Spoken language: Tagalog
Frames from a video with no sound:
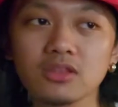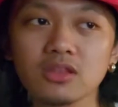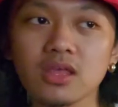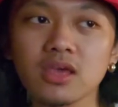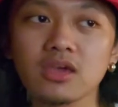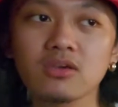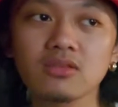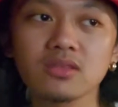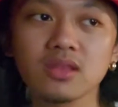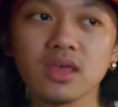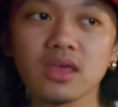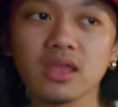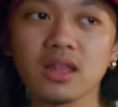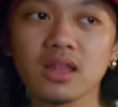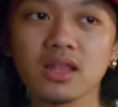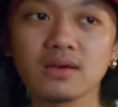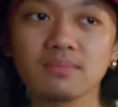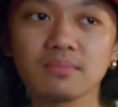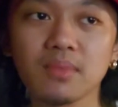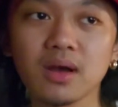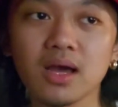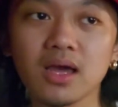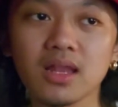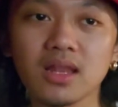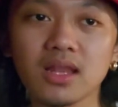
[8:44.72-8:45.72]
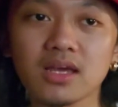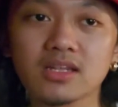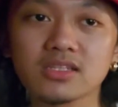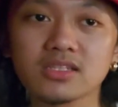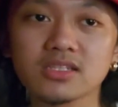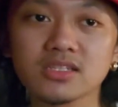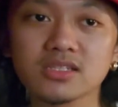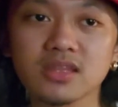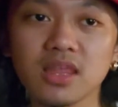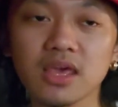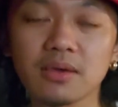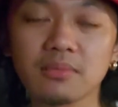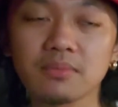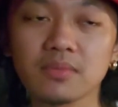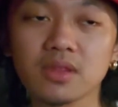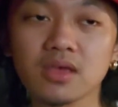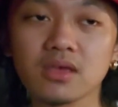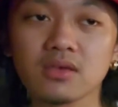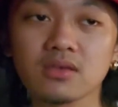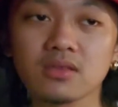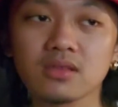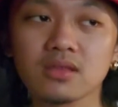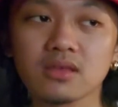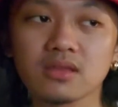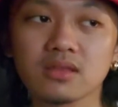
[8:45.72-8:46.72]
na yun eh, mga time na
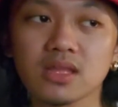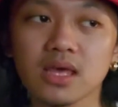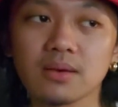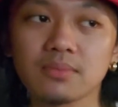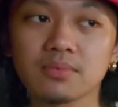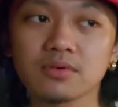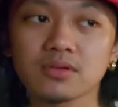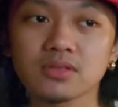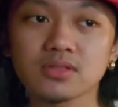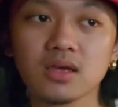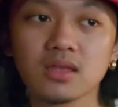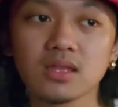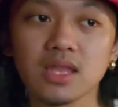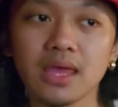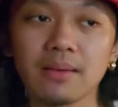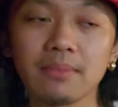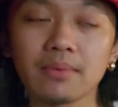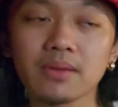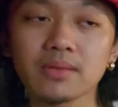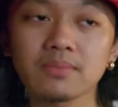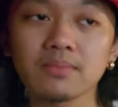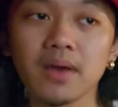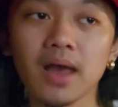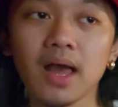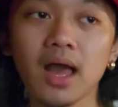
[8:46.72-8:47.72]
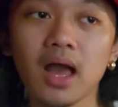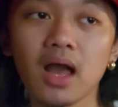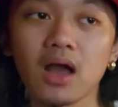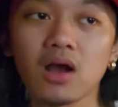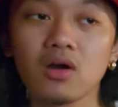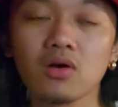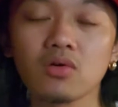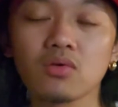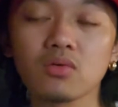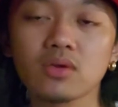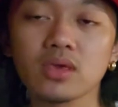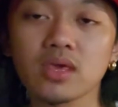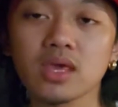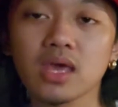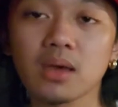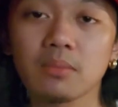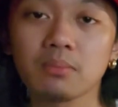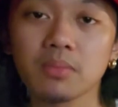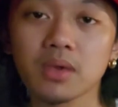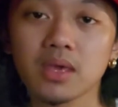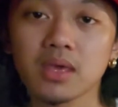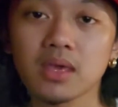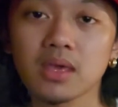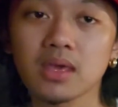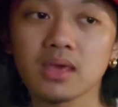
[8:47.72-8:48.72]
yun eh. Tapos, dapat makaka-uwi
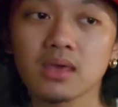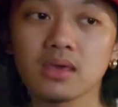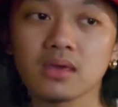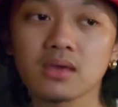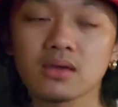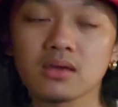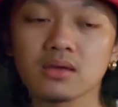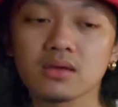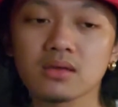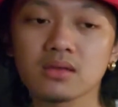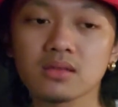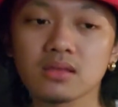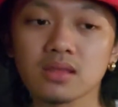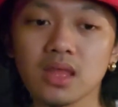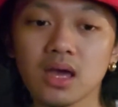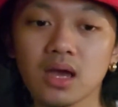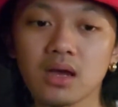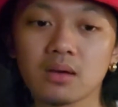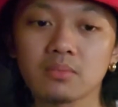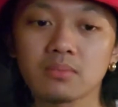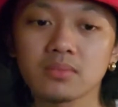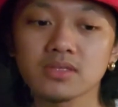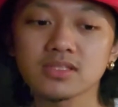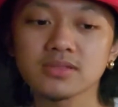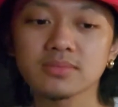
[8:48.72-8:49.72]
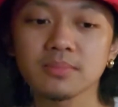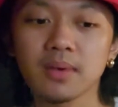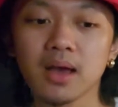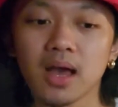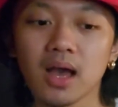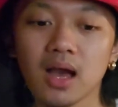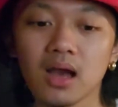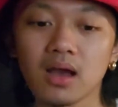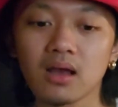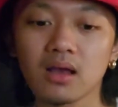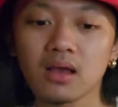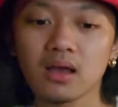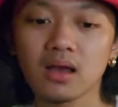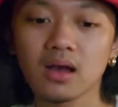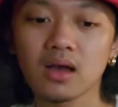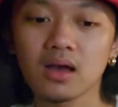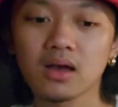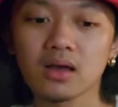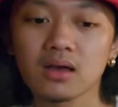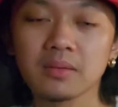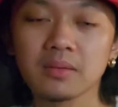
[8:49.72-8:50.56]
kami ng mas maaga.